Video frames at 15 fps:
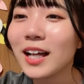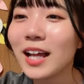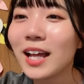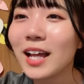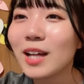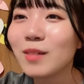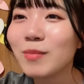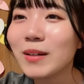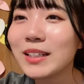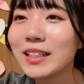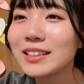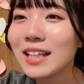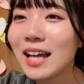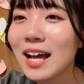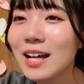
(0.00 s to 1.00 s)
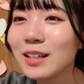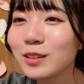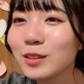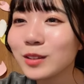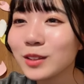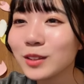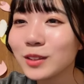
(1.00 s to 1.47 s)
えー、パンダさん
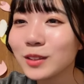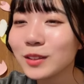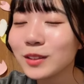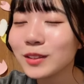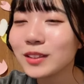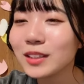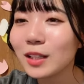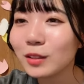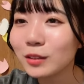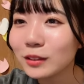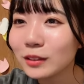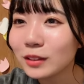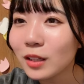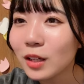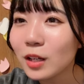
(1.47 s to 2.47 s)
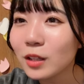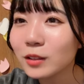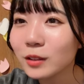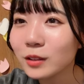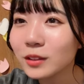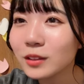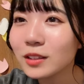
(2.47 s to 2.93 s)
ハート、シルルルルンさん
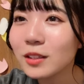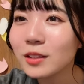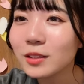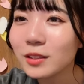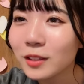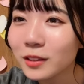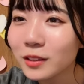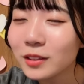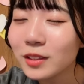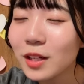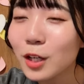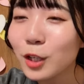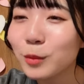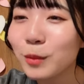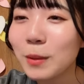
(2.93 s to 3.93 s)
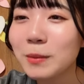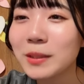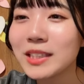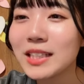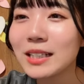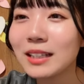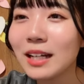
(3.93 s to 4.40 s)
ロックンロール、ロックンロール、ロックンロール、
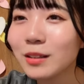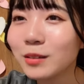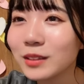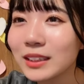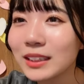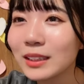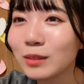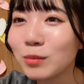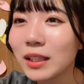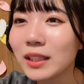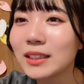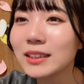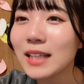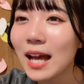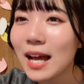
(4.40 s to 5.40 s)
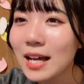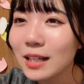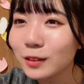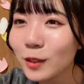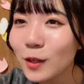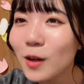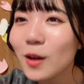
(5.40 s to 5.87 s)
ベイビーさんかっこいい、メガネさん
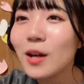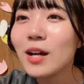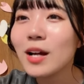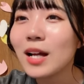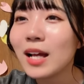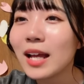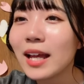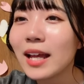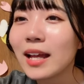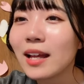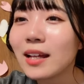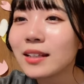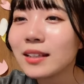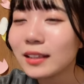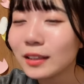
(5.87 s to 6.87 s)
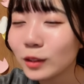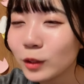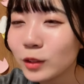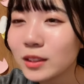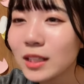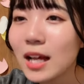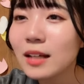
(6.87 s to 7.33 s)
ハート、えー、
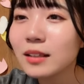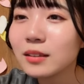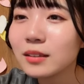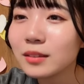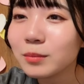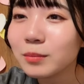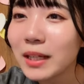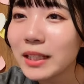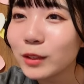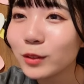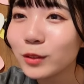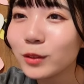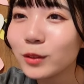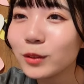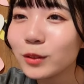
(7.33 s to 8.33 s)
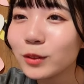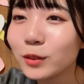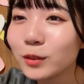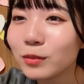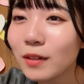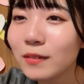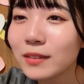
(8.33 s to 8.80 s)
ネギトロさん、マイク、
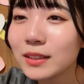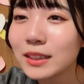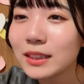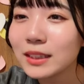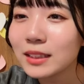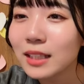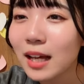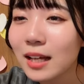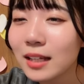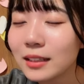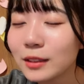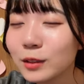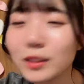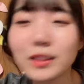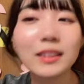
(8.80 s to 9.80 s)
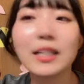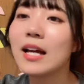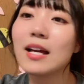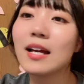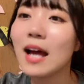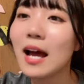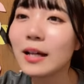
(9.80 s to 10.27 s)
バモンさん、犬
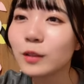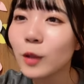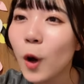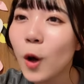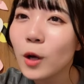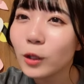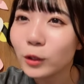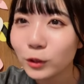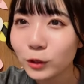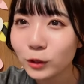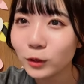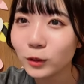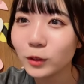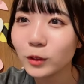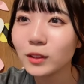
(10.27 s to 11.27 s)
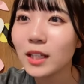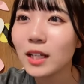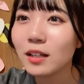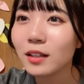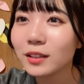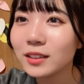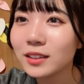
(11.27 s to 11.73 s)
さんハート、シルルルン
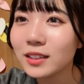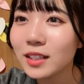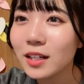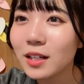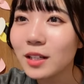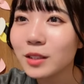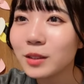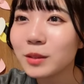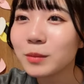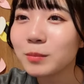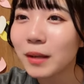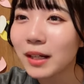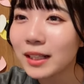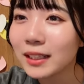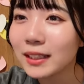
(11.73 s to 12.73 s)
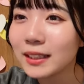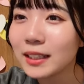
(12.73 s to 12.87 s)
さんロックンロール、バレ